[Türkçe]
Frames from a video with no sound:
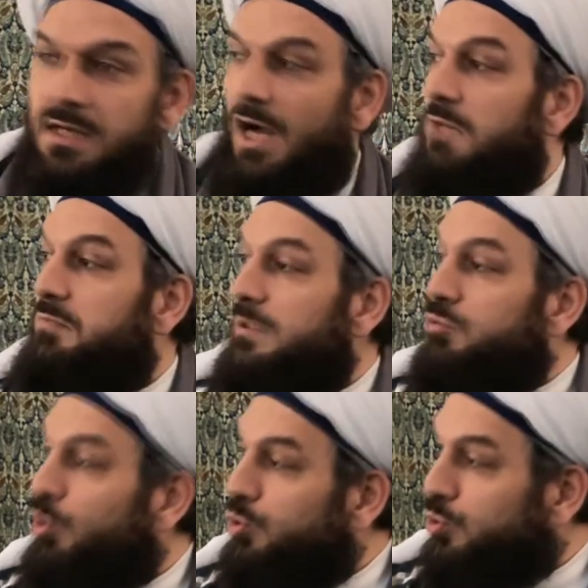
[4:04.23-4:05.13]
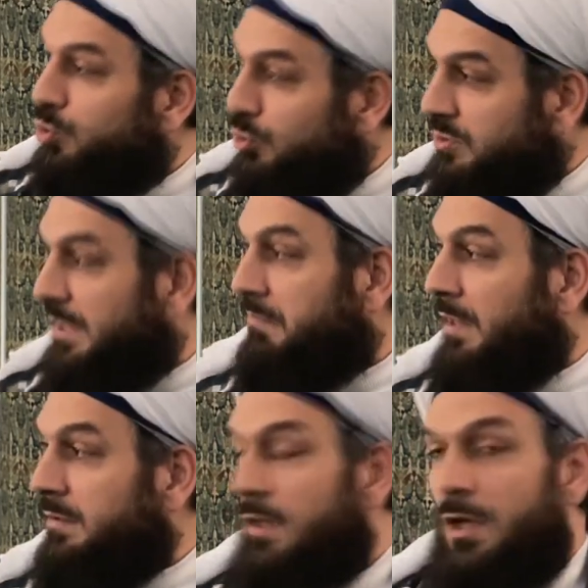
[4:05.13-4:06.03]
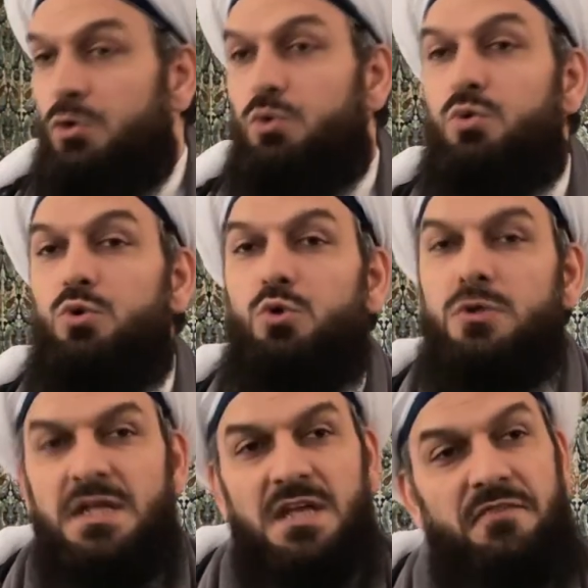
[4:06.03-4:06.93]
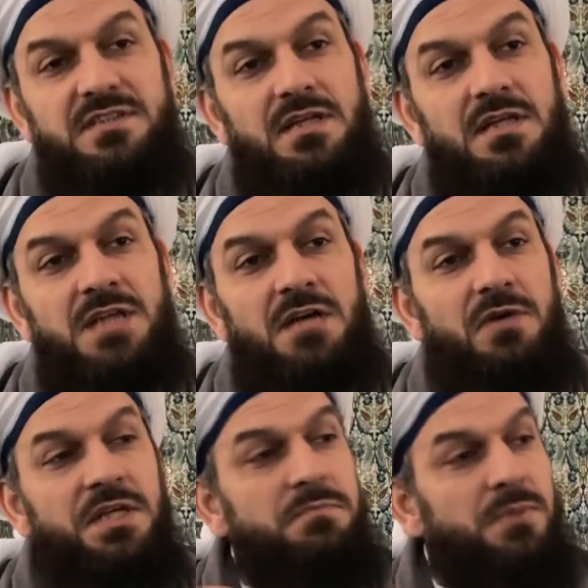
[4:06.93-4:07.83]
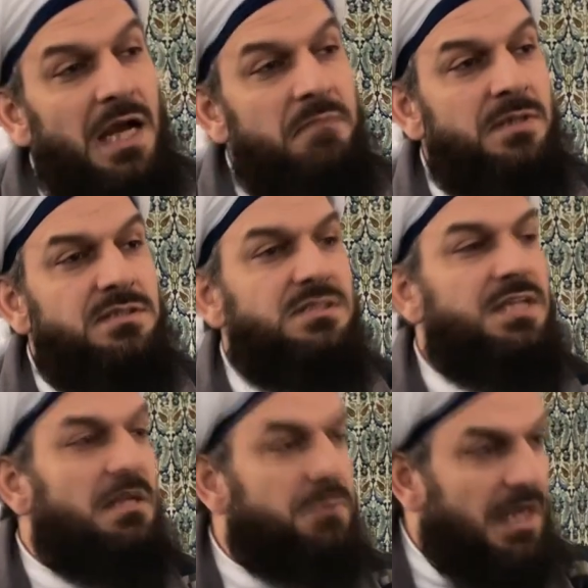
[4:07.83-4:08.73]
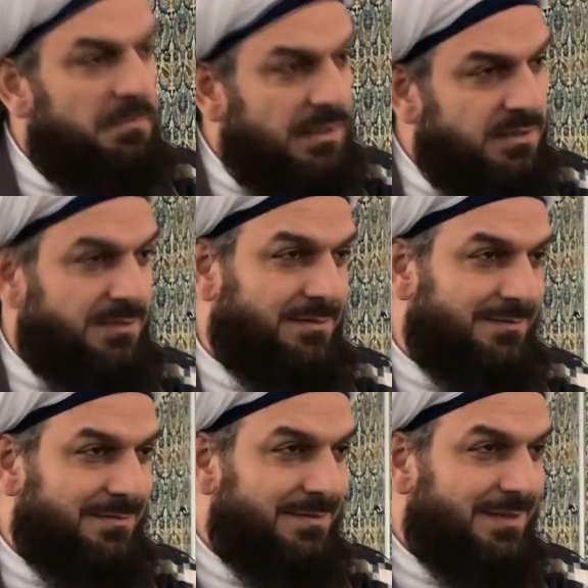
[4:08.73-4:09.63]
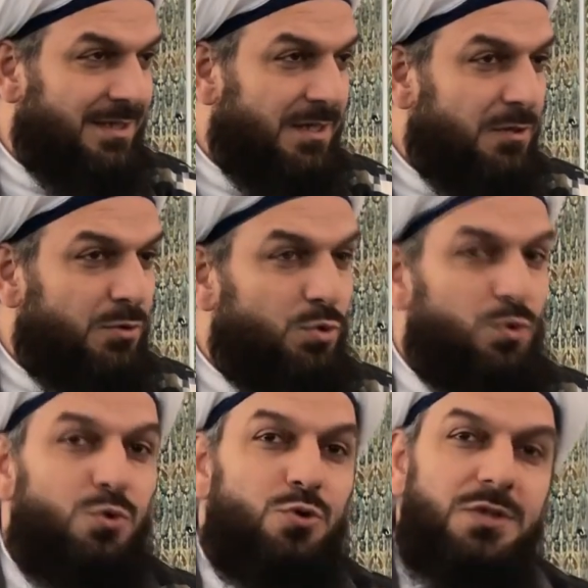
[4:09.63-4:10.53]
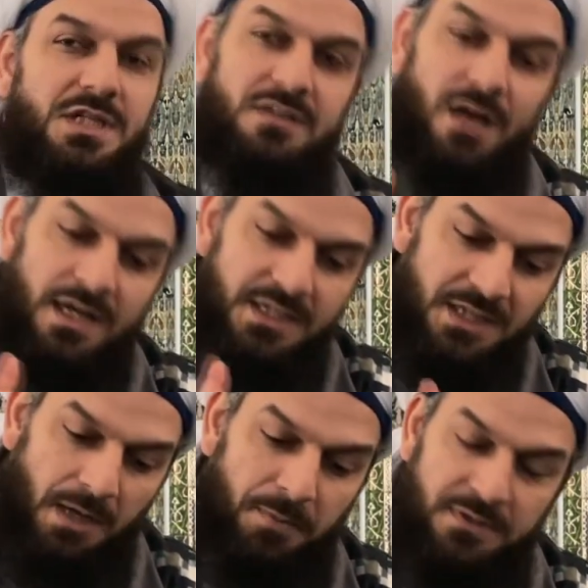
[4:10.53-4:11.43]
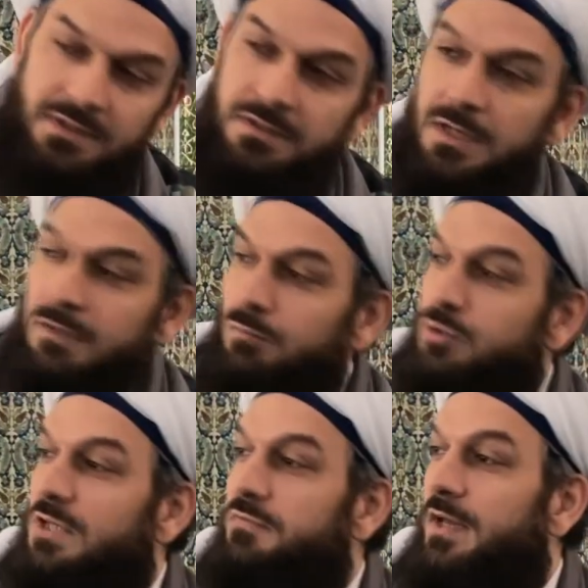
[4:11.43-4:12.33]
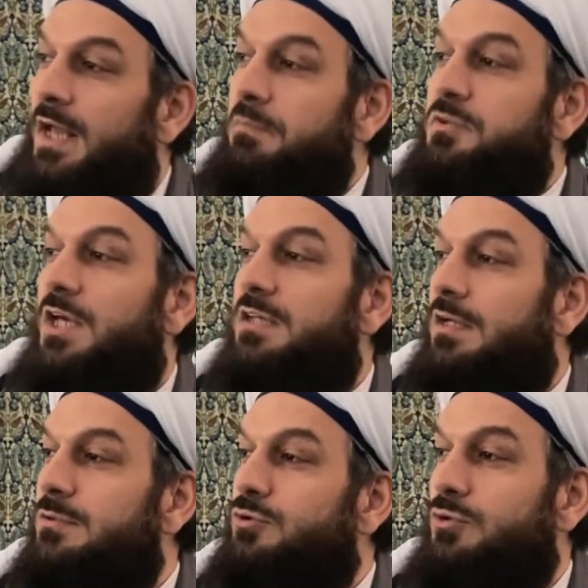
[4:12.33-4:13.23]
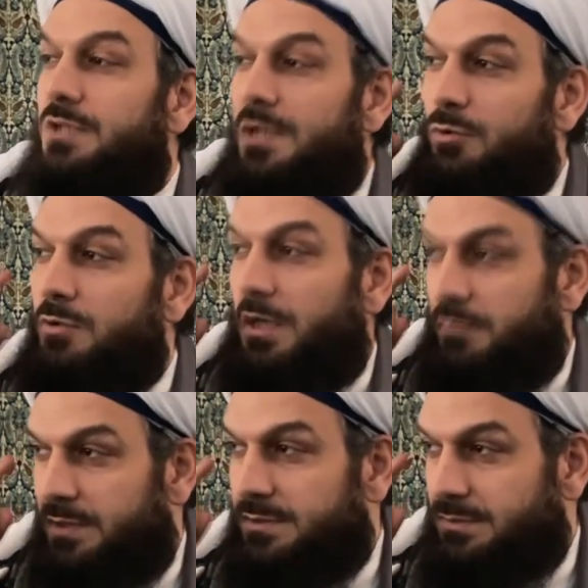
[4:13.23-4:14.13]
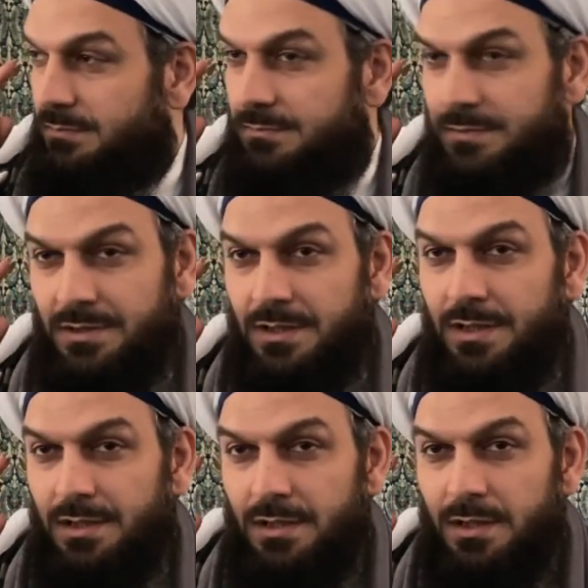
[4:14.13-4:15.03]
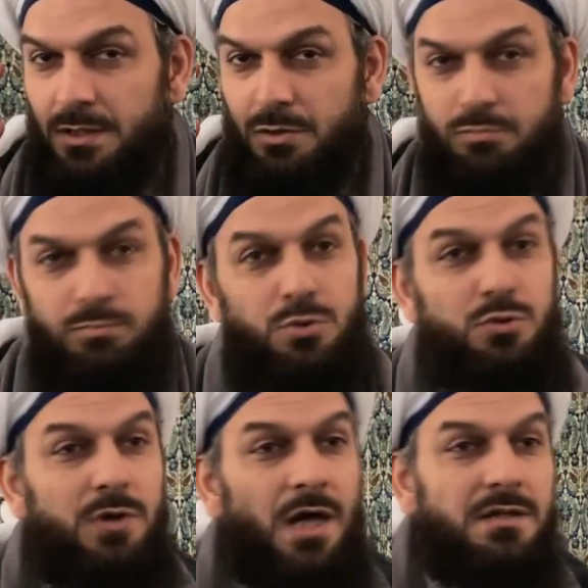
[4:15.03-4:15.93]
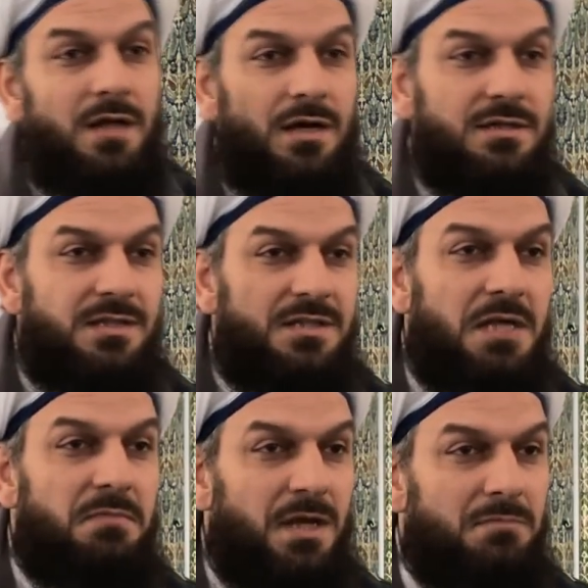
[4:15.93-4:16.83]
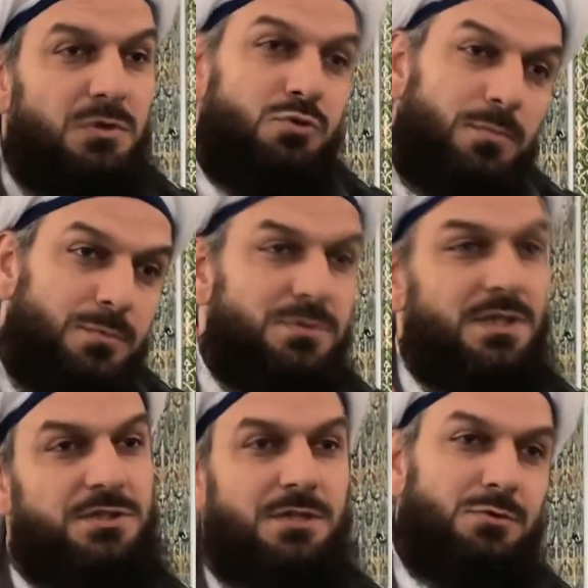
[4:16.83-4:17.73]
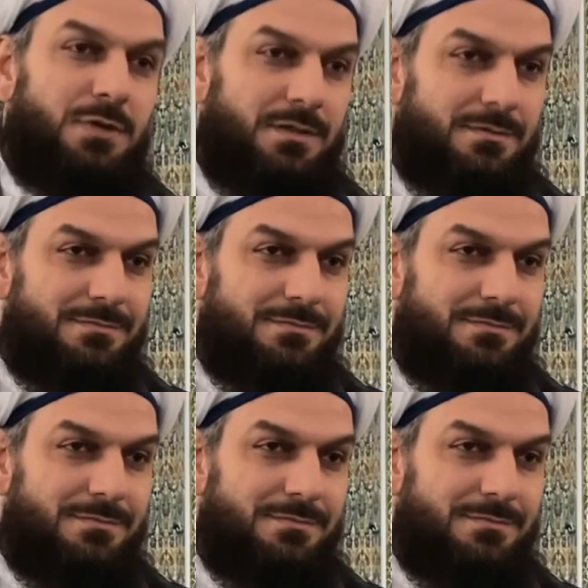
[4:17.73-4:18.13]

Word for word: Kalbini doyurduğun zaman ruhuna nefes alacak vakit bırakmazsın, yer bırakmazsın. Ruhun idrakını kapatır, bu sefer hep şeytanın sözlerine kulak verirsin. Bugün Allah'ı dinlemeyen bir toplumsak işte bundan.